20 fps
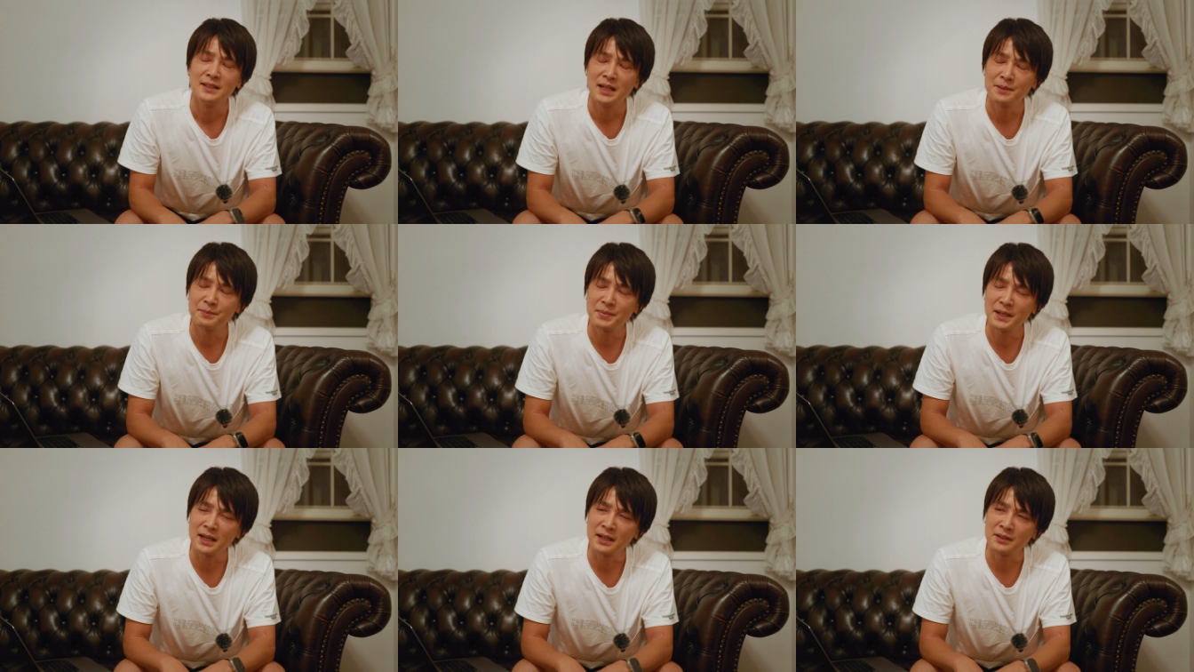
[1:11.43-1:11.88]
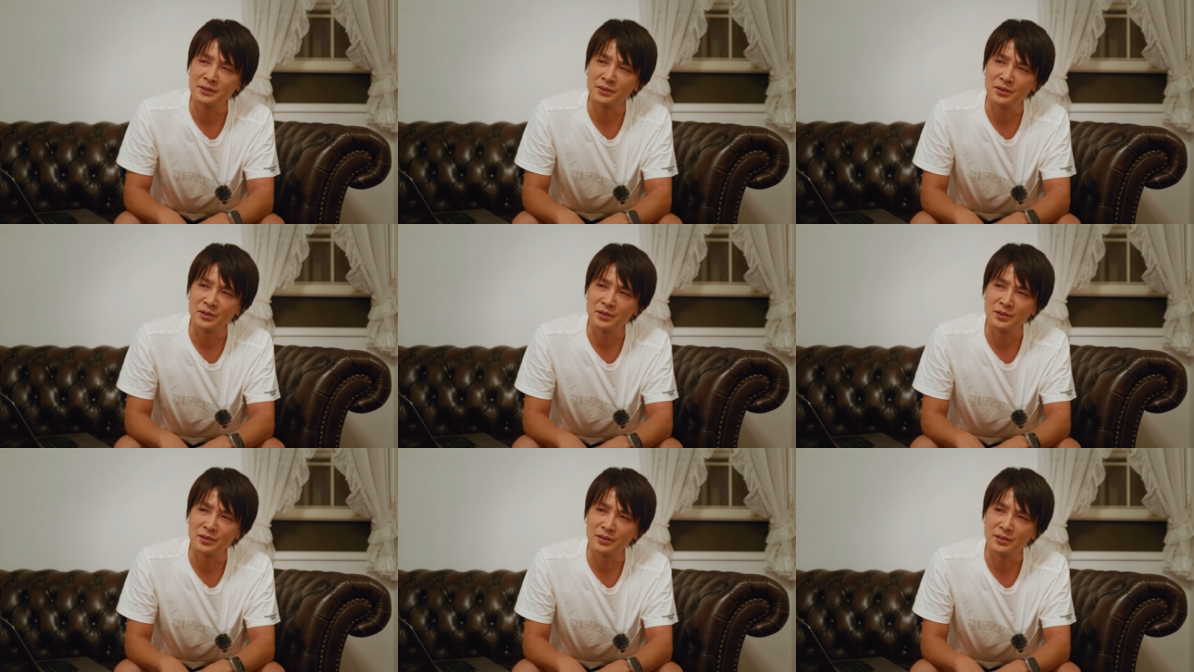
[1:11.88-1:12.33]
やっぱりあ
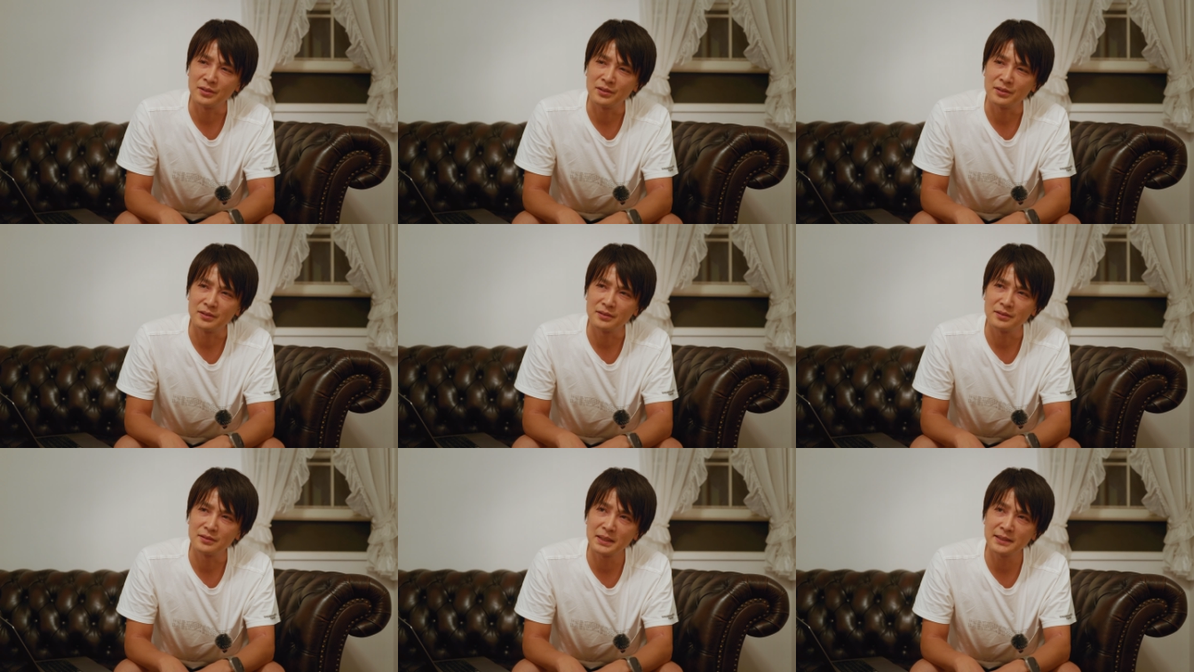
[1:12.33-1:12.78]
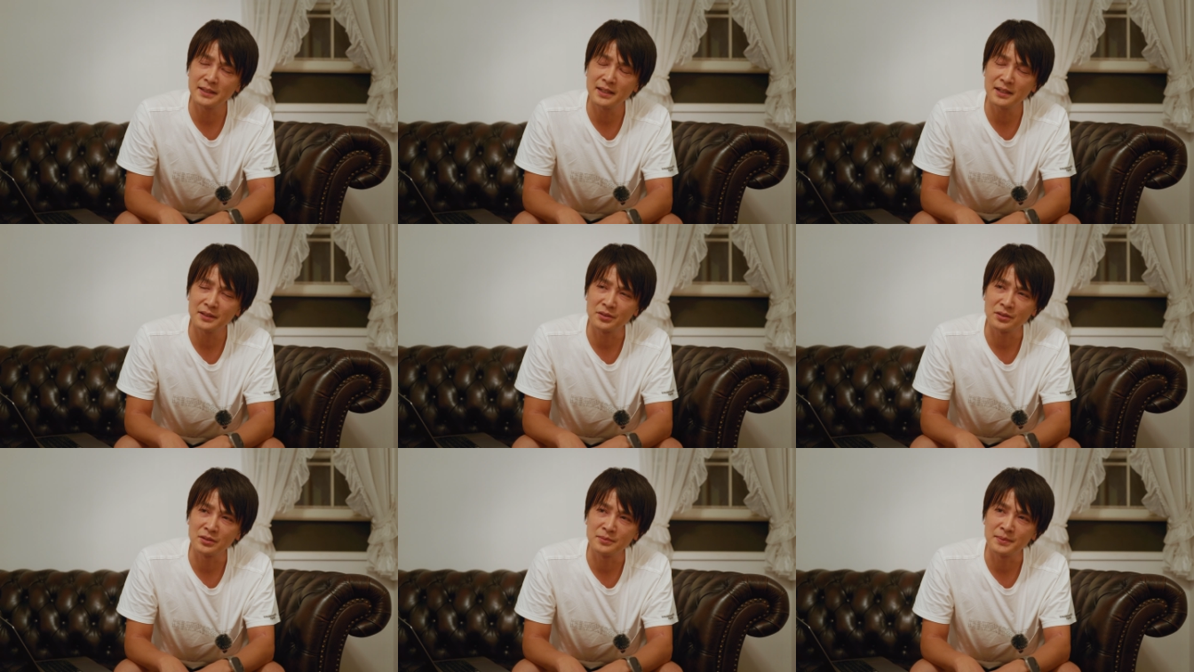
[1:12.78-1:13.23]
の、まあ、家
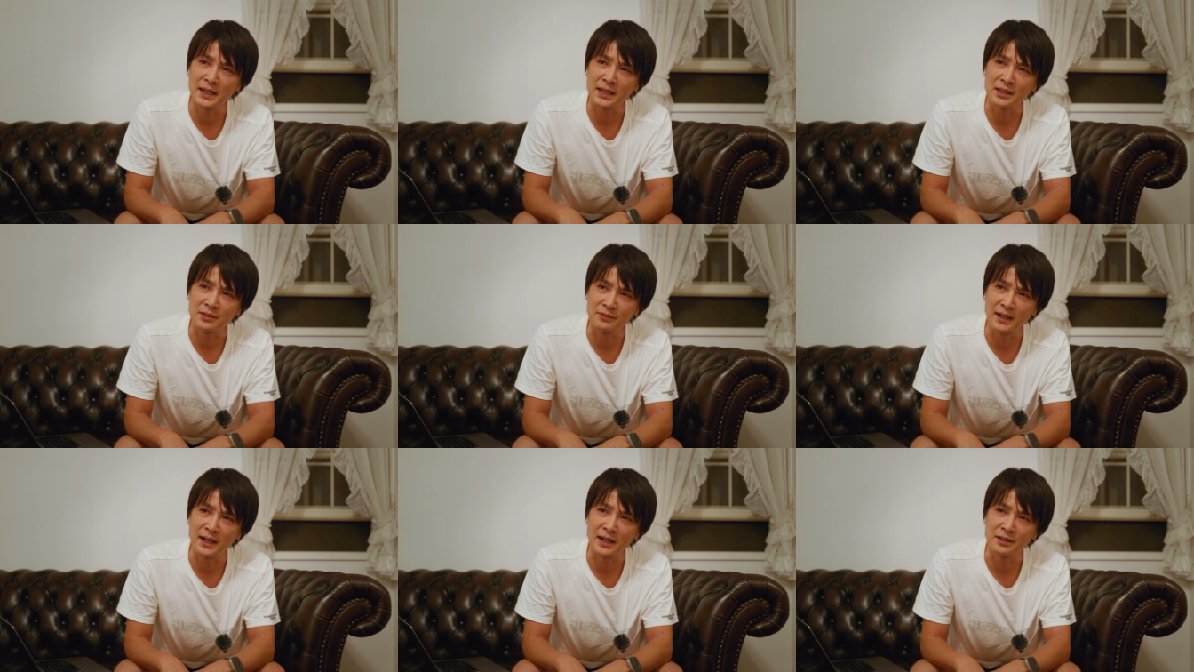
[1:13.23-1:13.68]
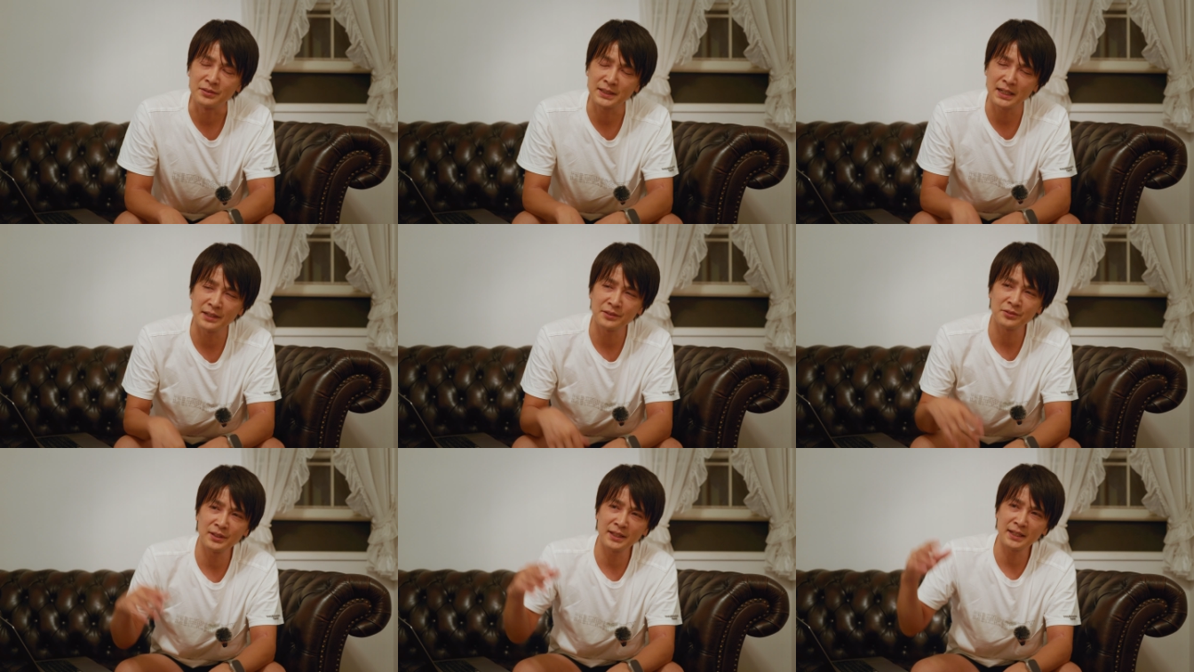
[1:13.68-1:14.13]
で撮る場合は俯
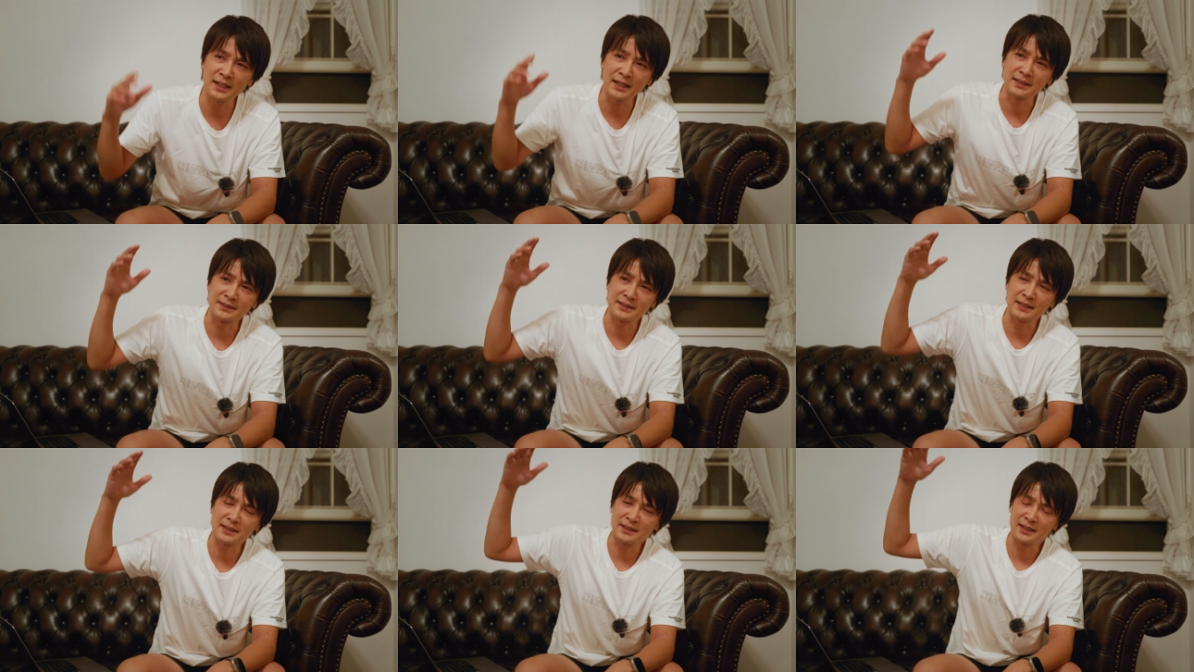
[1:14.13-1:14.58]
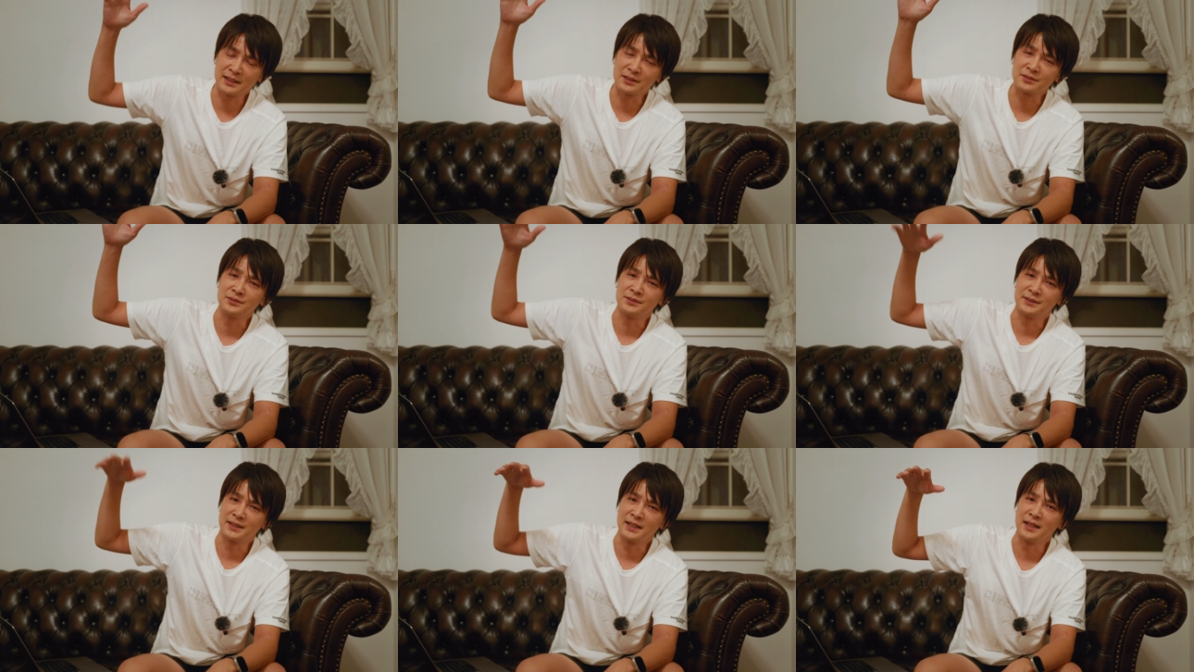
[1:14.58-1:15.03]
瞰の絵が最近あ
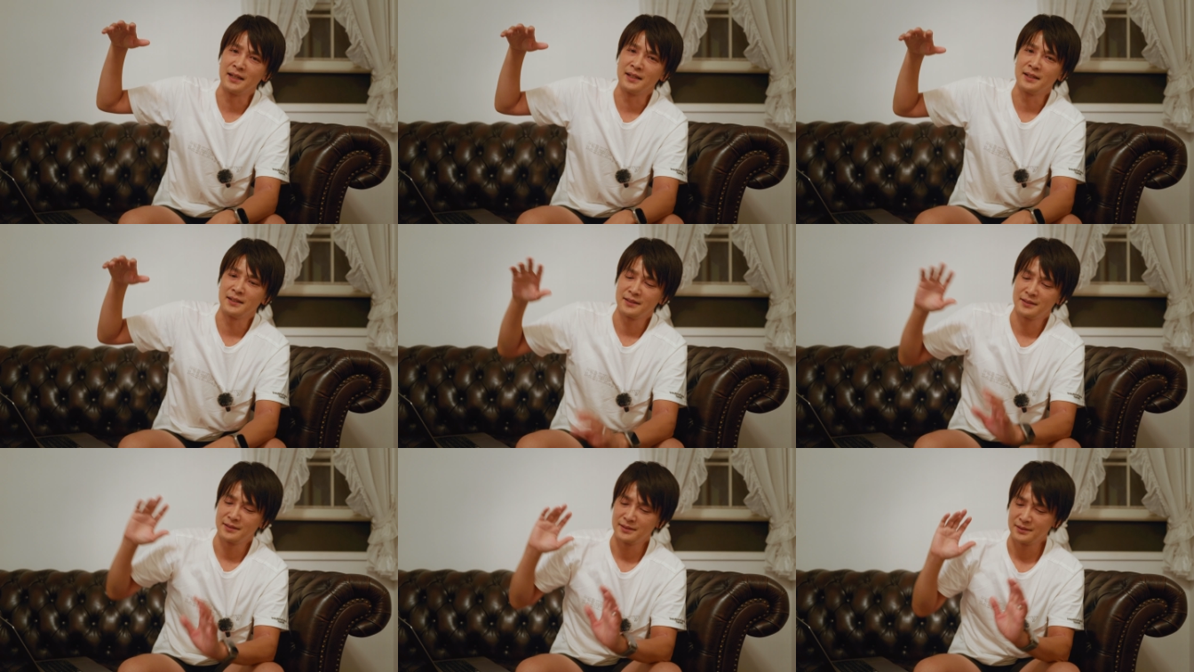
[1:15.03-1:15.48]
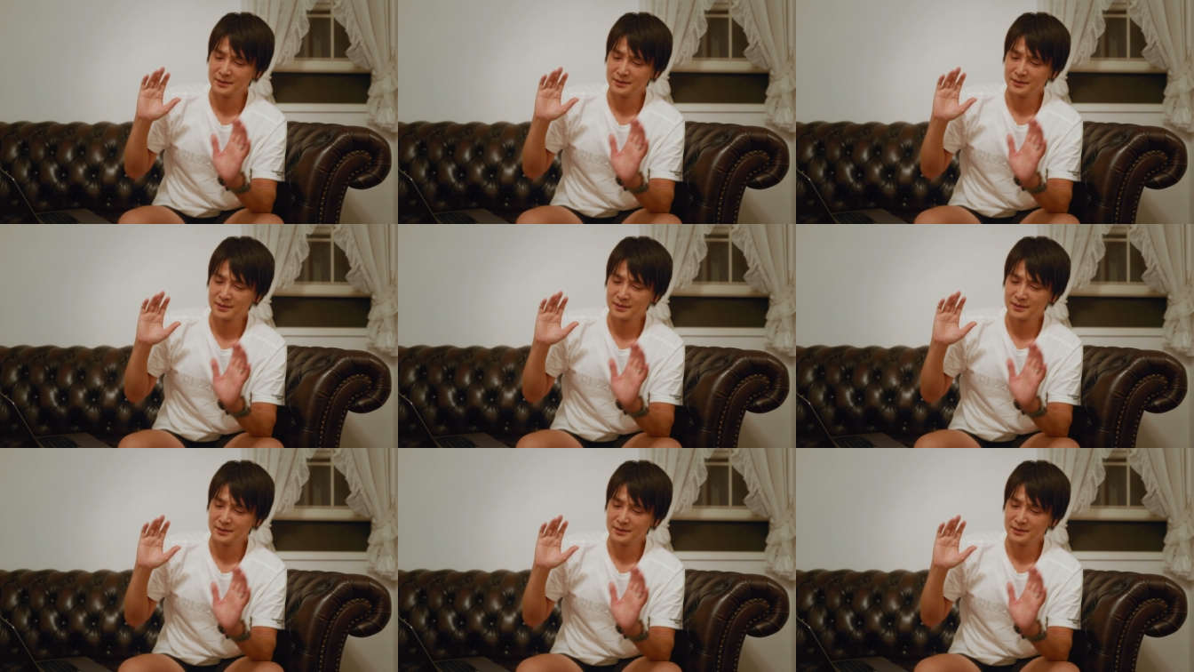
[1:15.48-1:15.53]
るんで